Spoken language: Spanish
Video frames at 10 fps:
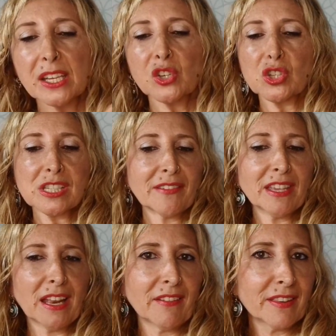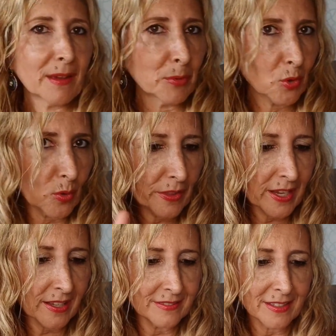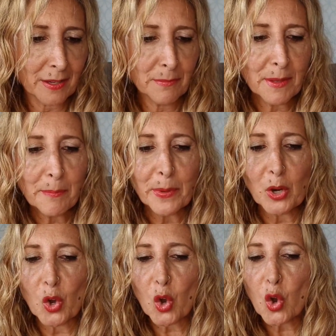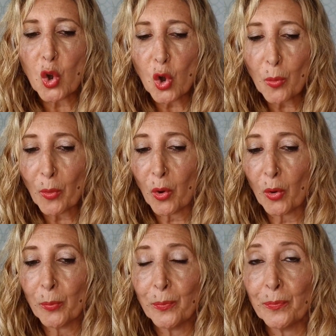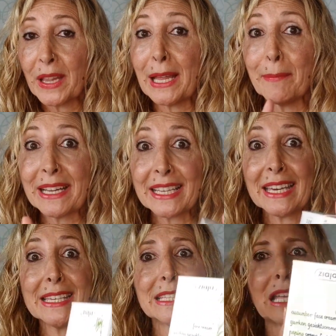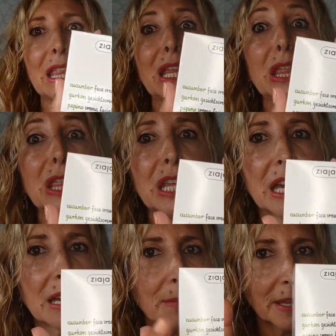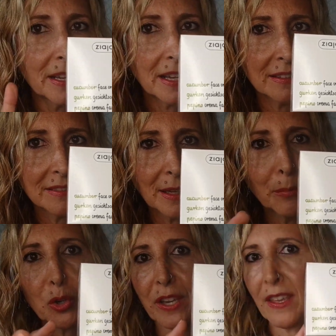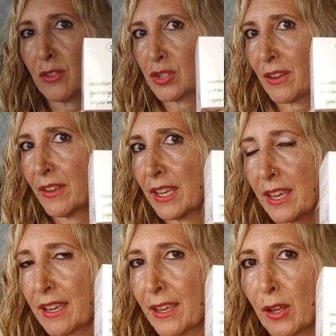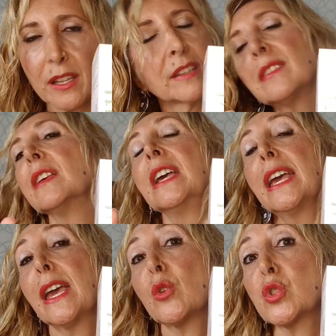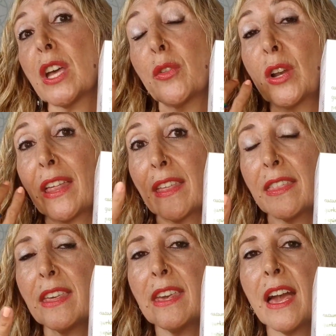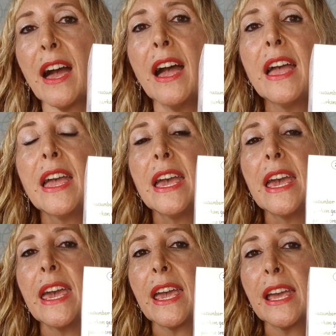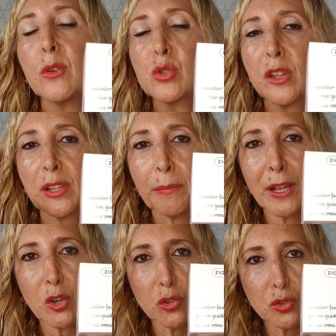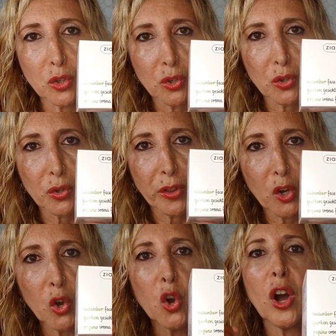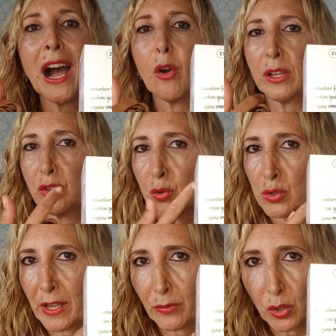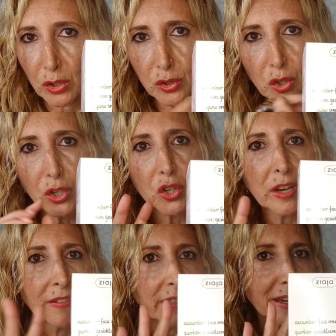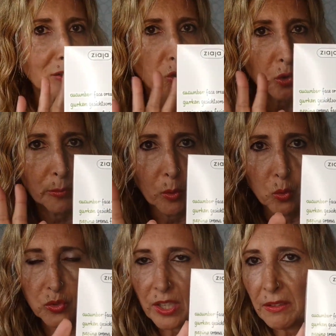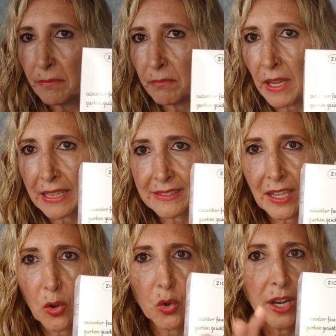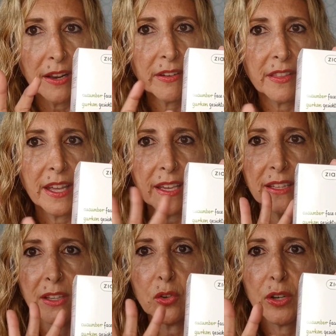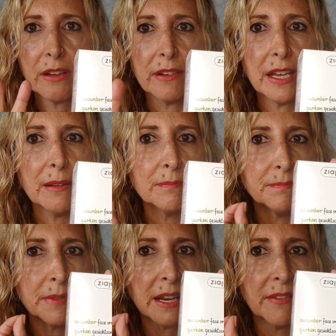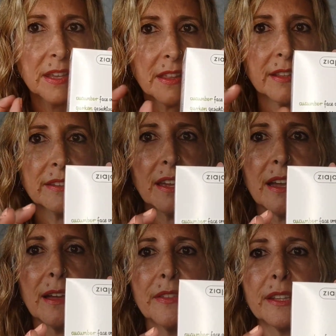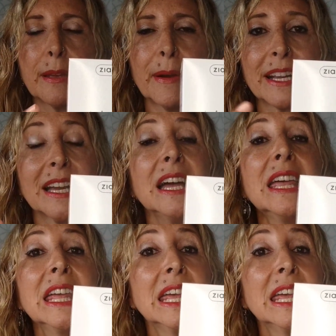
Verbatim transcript: No sabía la verdad por cuál decantarme, pero como mm, la marca esta de Ciaja me encanta porque ya lo sabéis que es que he usado la de día, he usado también el contorno de ojos, ahora estoy usando el tónico, la verdad que todo me gusta. Hasta ahora la verdad que tengo que hablar maravilla de esta, de esta marca.